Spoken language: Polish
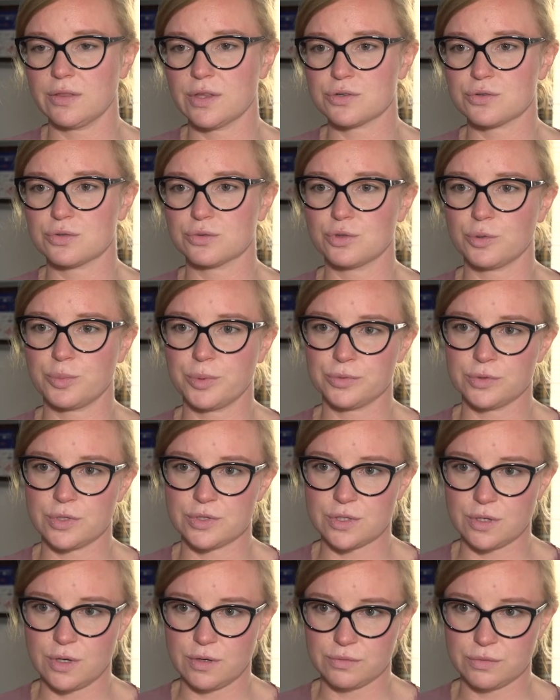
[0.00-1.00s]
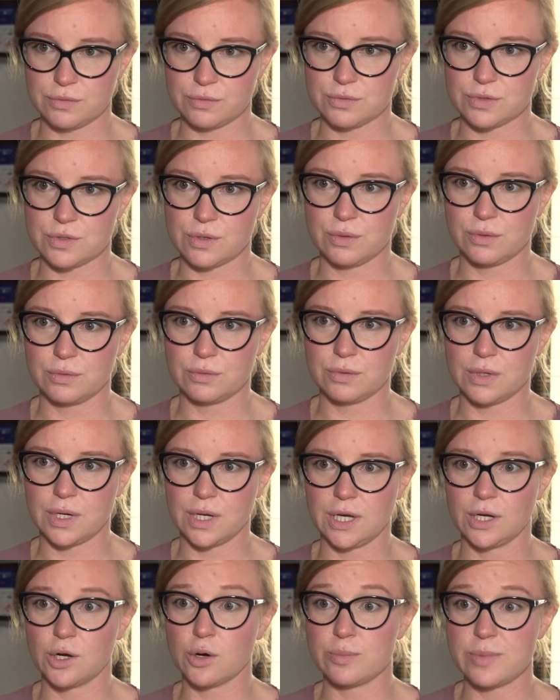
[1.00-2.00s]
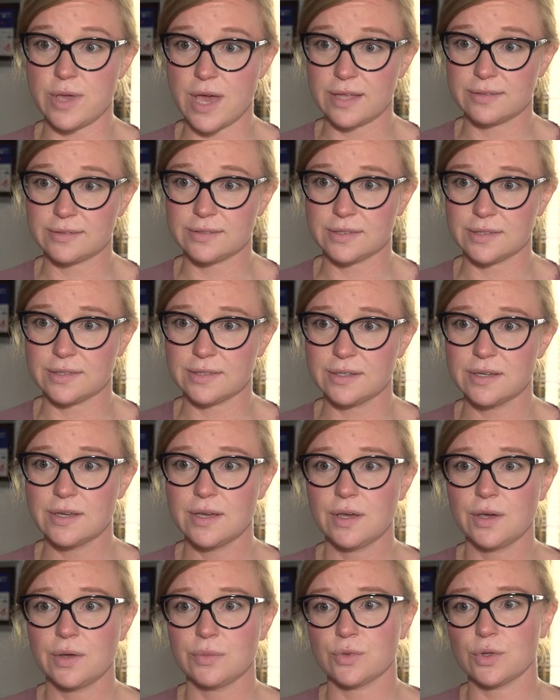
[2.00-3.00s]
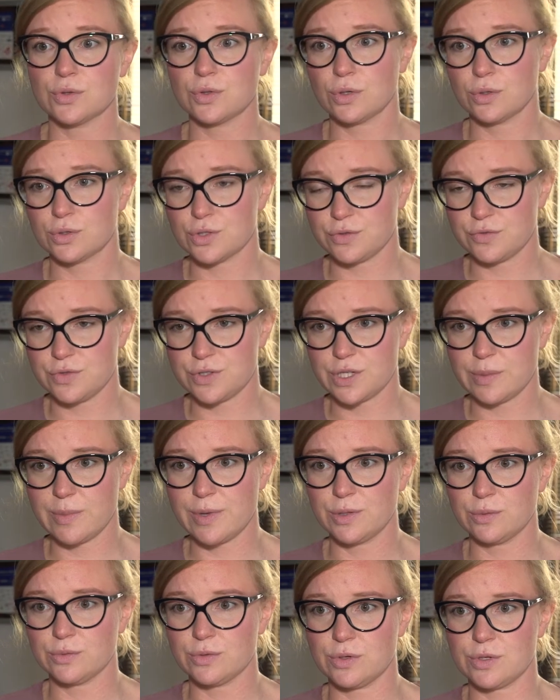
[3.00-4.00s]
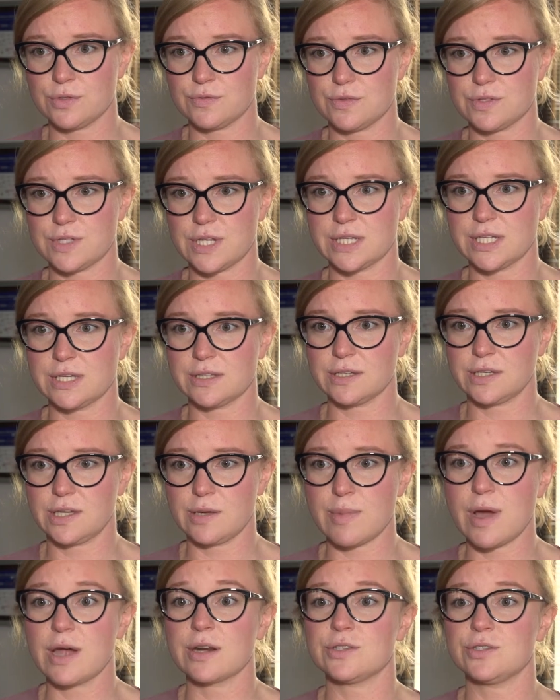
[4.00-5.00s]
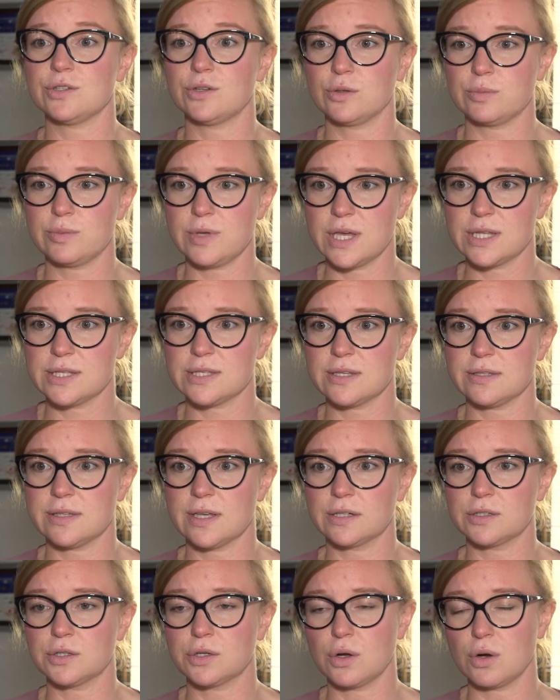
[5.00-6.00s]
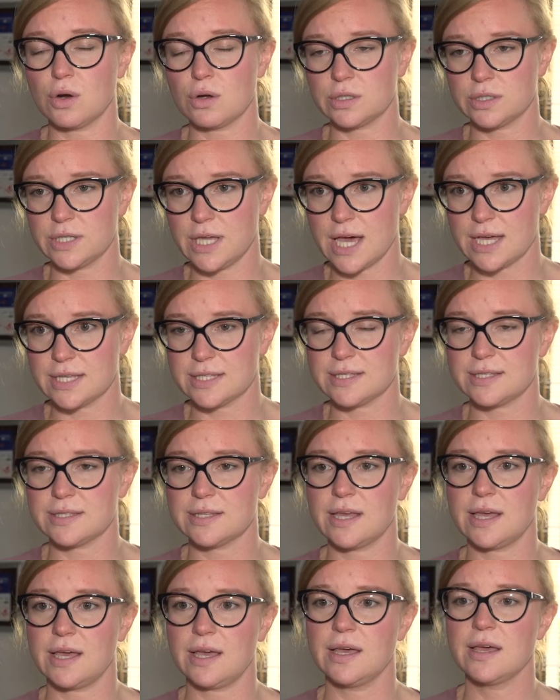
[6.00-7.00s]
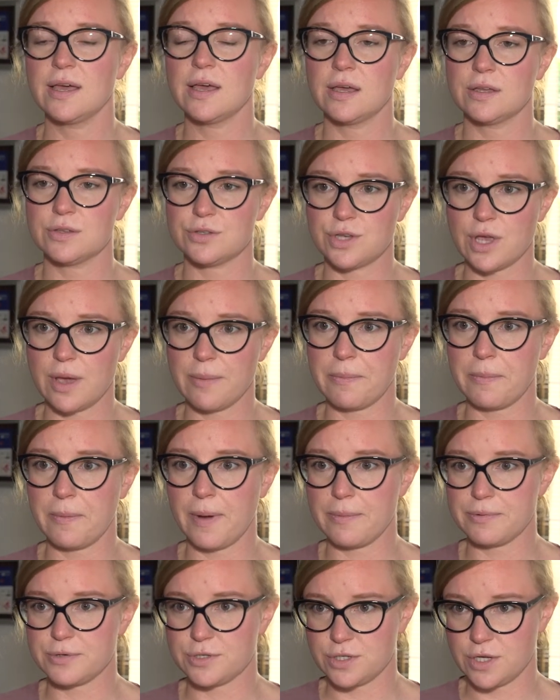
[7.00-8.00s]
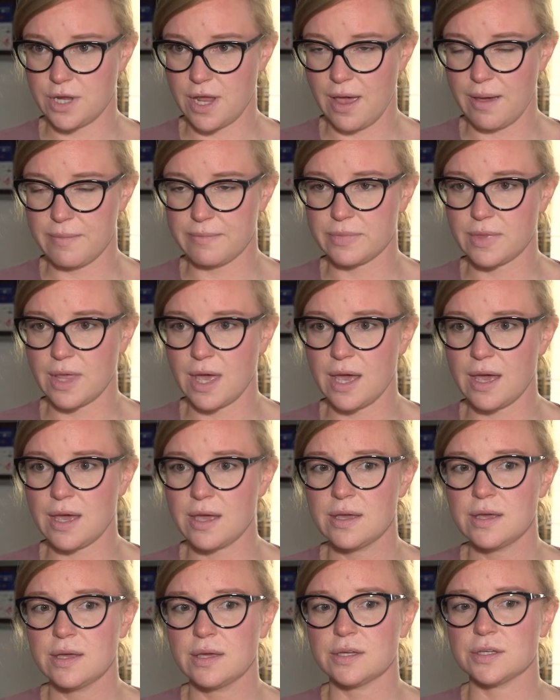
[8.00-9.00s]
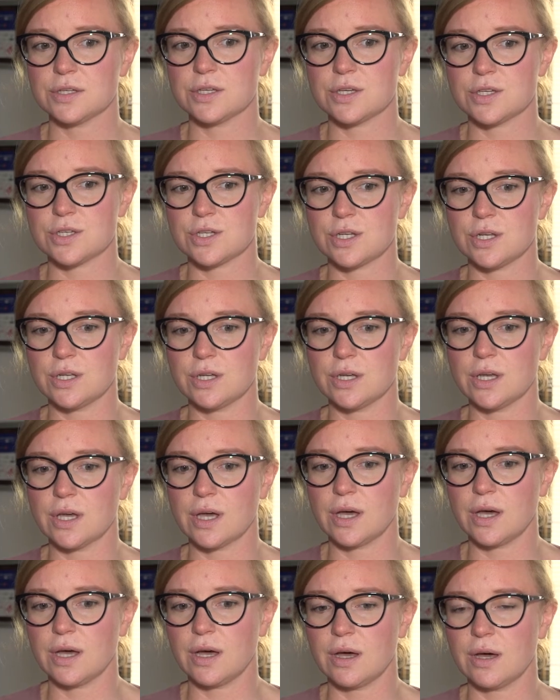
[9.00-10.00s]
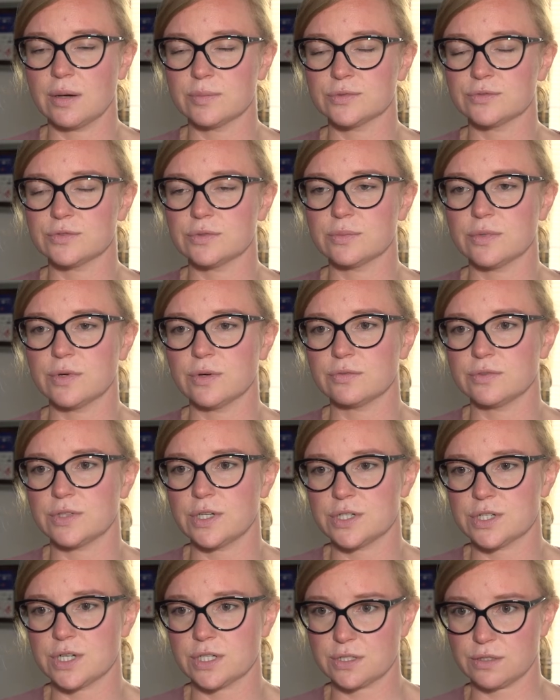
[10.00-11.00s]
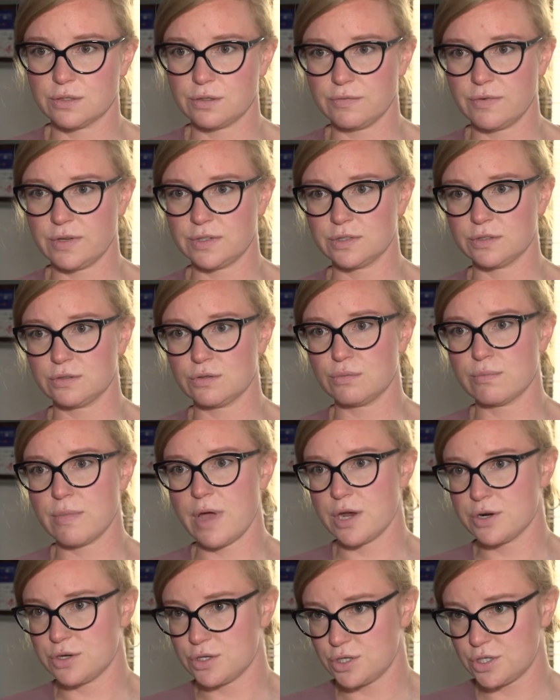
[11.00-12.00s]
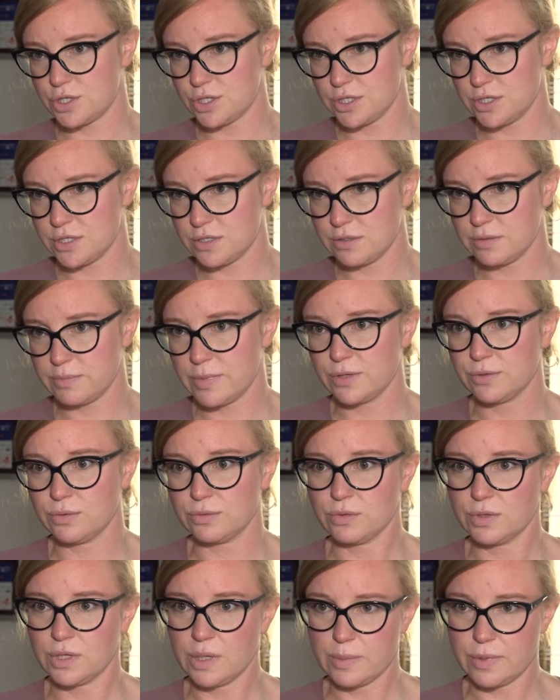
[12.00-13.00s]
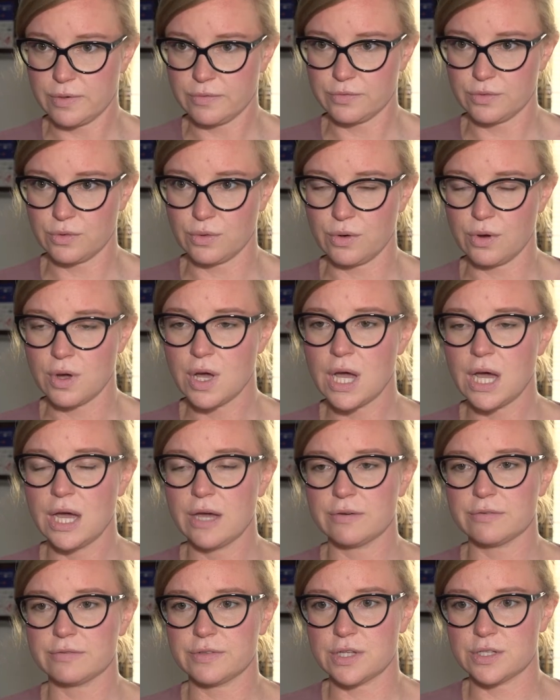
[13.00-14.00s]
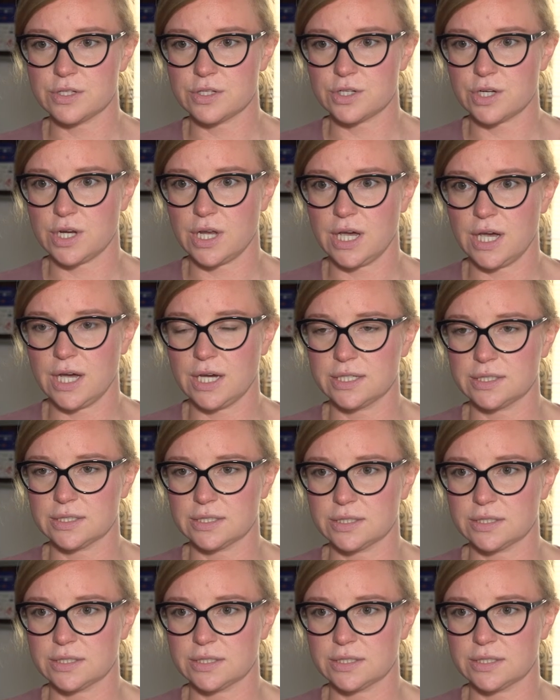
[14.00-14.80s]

naszą grupą docelową są kobiety, no to oczywiście będą to rozwiązania takie bardziej kobiece, tak kolory jasne, ciepłe, przyjemne. Jeśli mówimy o wnętrzach skierowanych do mężczyzn, będą to na pewno wnętrza